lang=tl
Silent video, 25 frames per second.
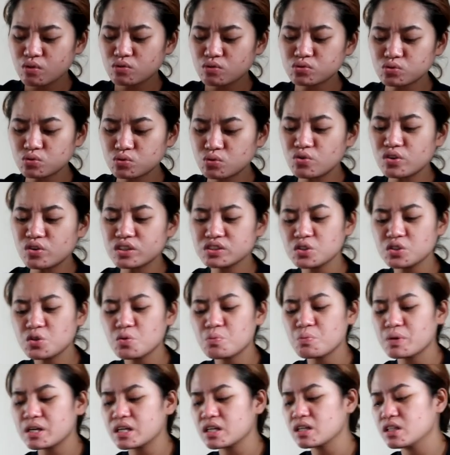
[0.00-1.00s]
gusto ko
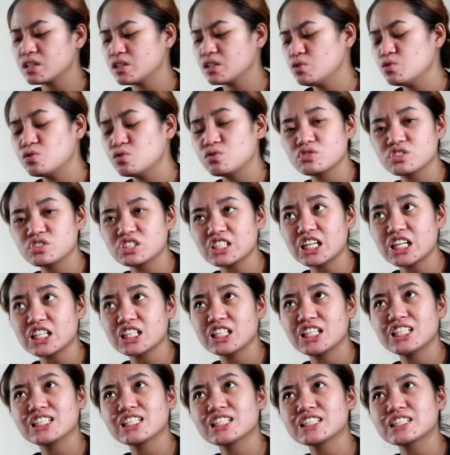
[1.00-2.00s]
kasi yung, mag, yung
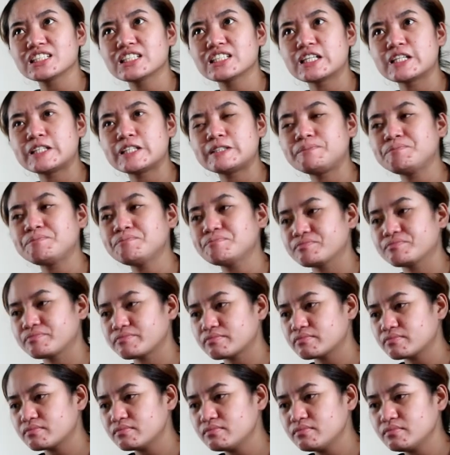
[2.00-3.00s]
sardinas na
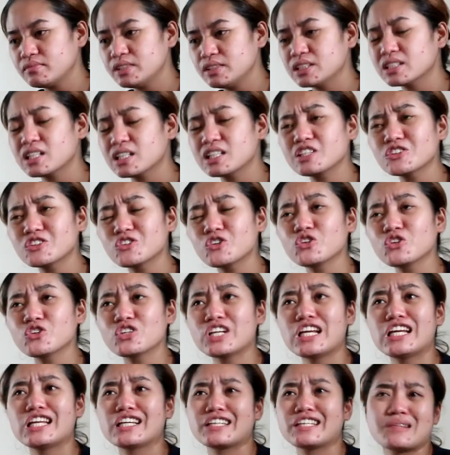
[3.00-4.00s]
ganito
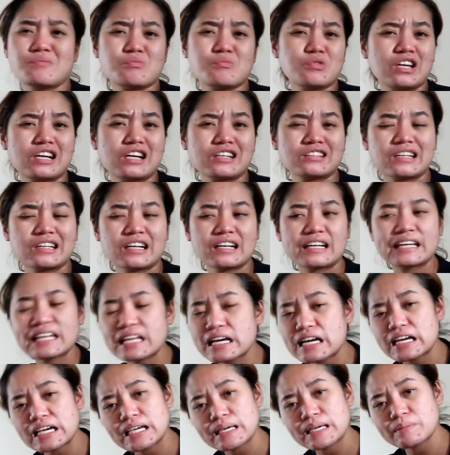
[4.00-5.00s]
yung lalagyan mo lang ng
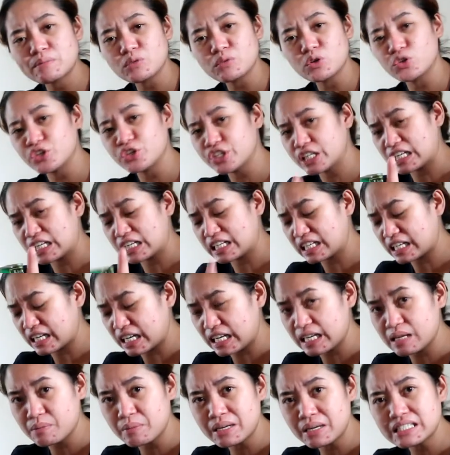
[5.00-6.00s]
lime or ng
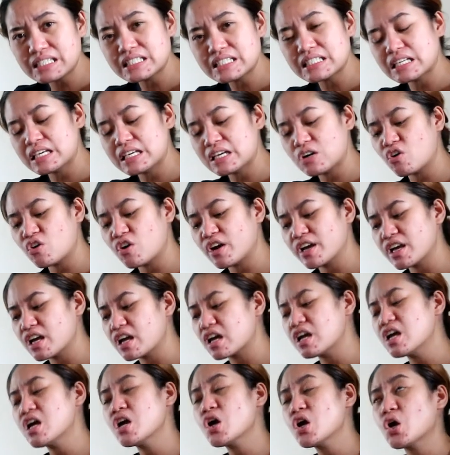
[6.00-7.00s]
kalamansi o
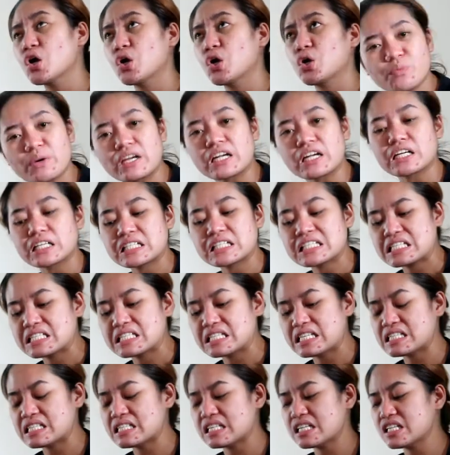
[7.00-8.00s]
kaya yung parang
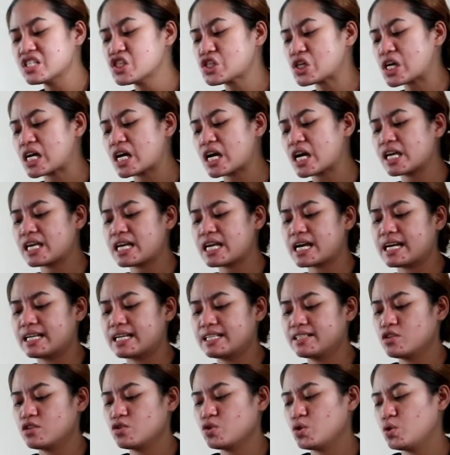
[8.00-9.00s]
isisisig siya.
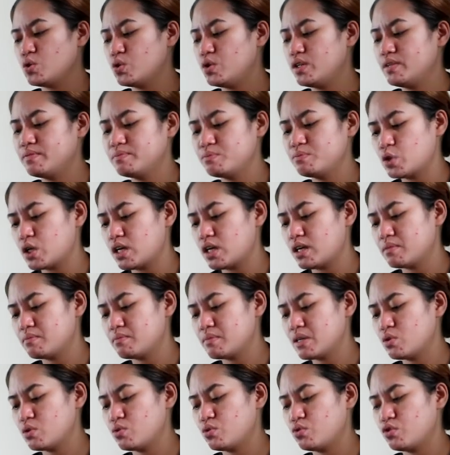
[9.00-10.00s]
Ayan. So, mukhang
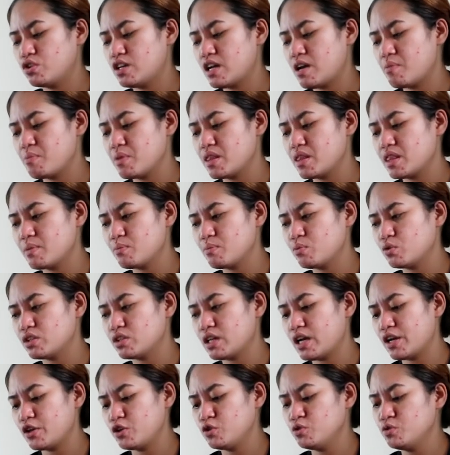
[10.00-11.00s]
may uulamin na po
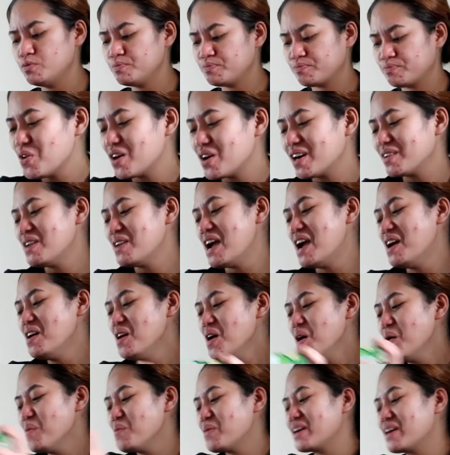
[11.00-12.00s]
tayo. Mukhang
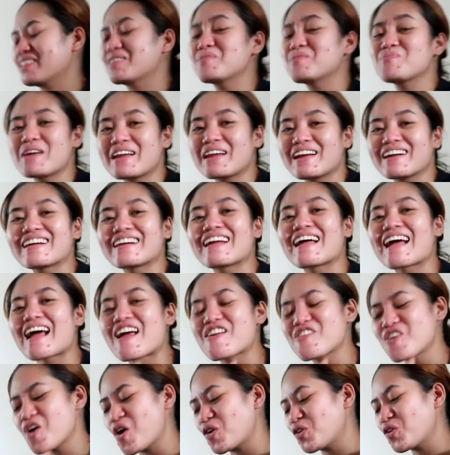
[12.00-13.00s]
may parang
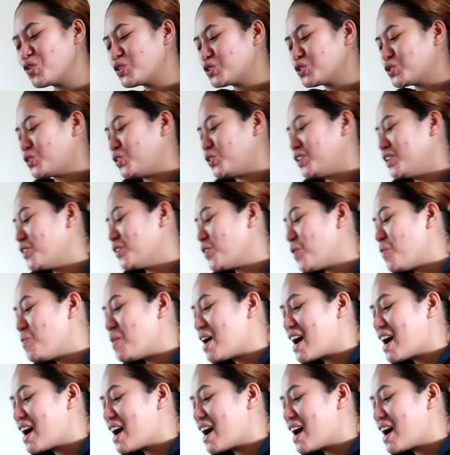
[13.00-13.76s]
na ano ako. Gusto ko nang